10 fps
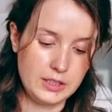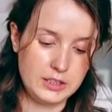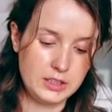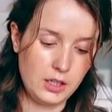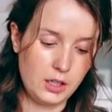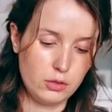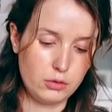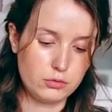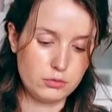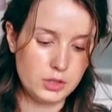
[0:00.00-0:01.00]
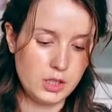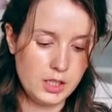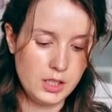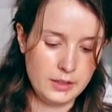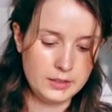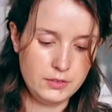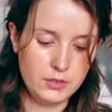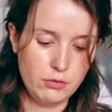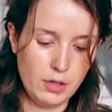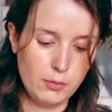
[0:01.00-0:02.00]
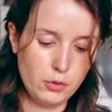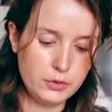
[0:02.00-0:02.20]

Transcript: déjà congelé individuellement.